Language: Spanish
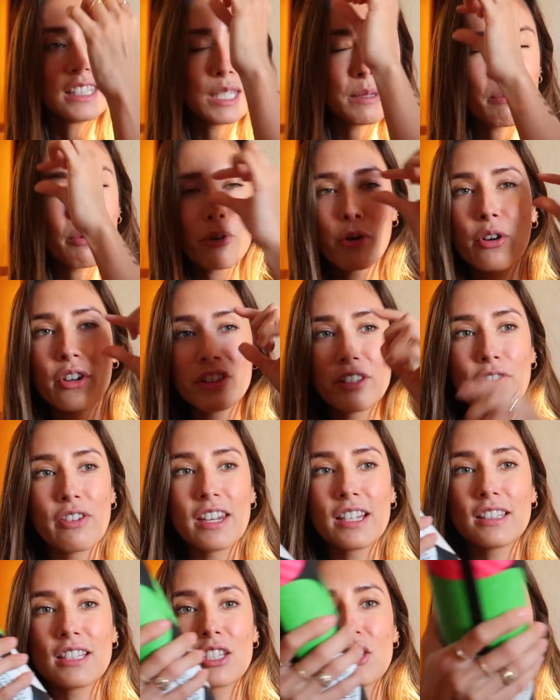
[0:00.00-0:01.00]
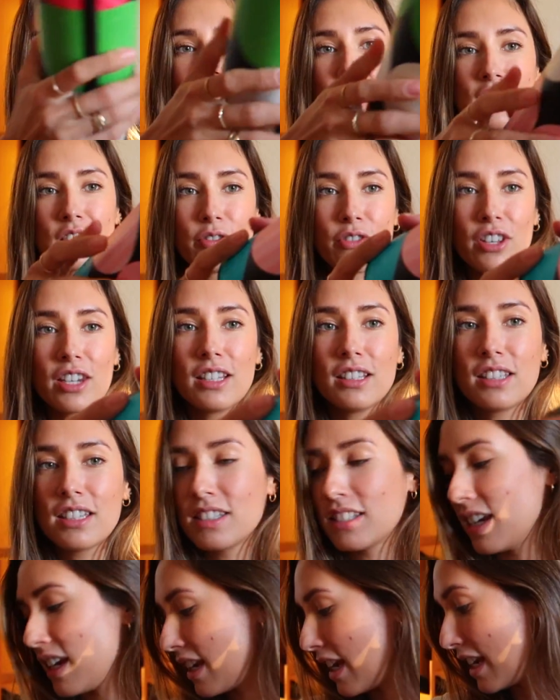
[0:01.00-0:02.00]
tipo en diferentes zonas
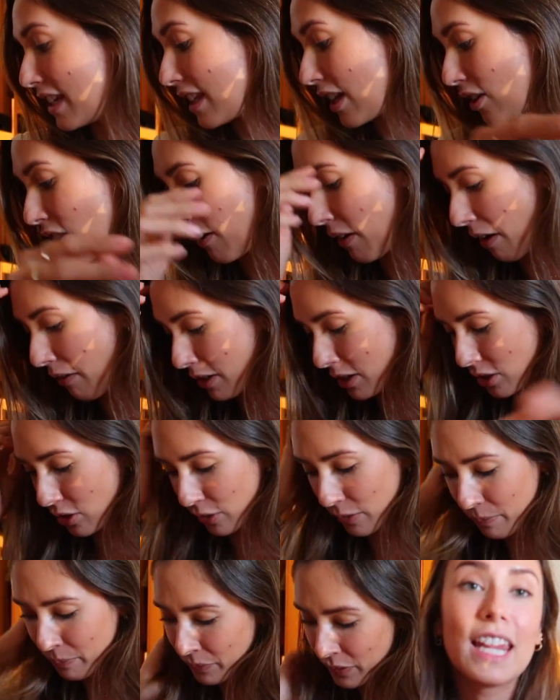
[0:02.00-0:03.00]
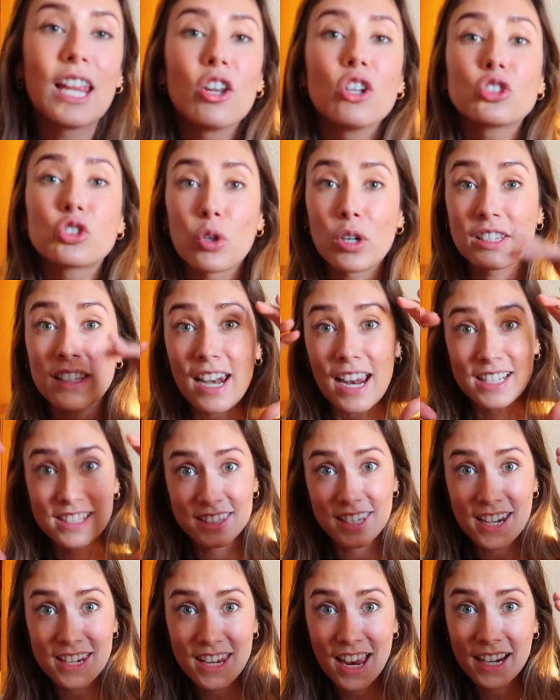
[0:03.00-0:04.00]
diferentes de ella, esta no la había visto. Y el otro, el de la
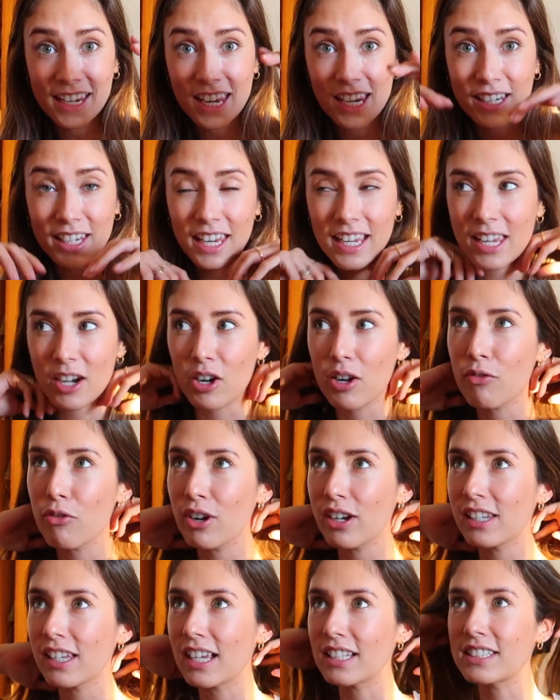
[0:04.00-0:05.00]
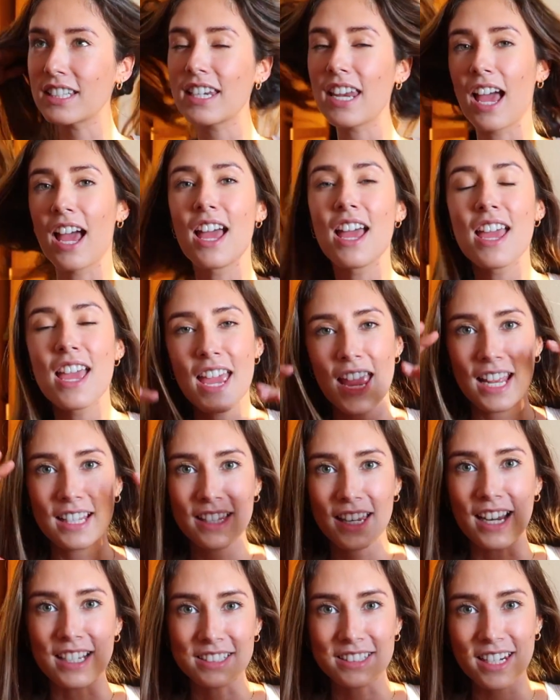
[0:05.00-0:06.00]
estrella, que, el que creo que fue el de la estrella,
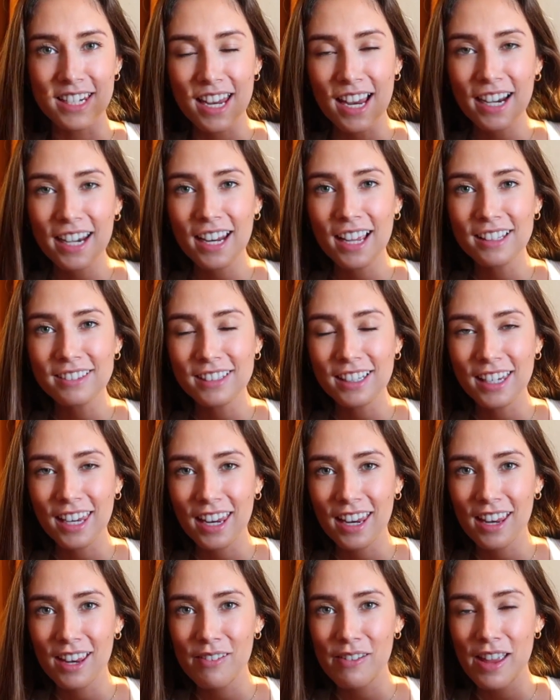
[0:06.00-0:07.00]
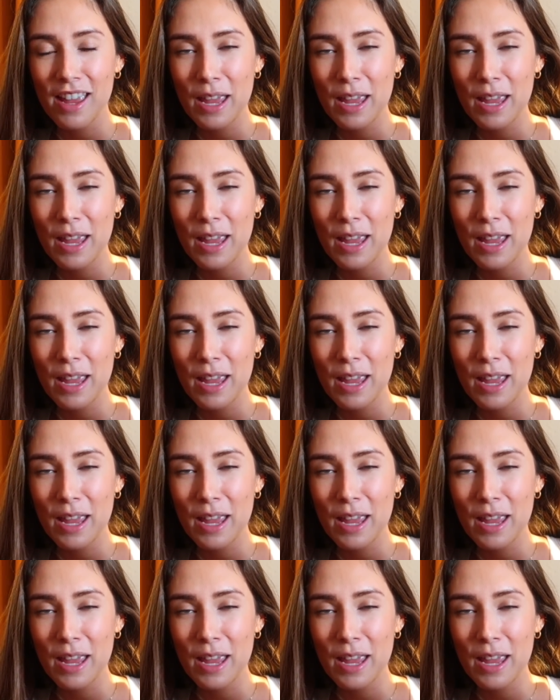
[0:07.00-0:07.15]
el de la estrella gigante que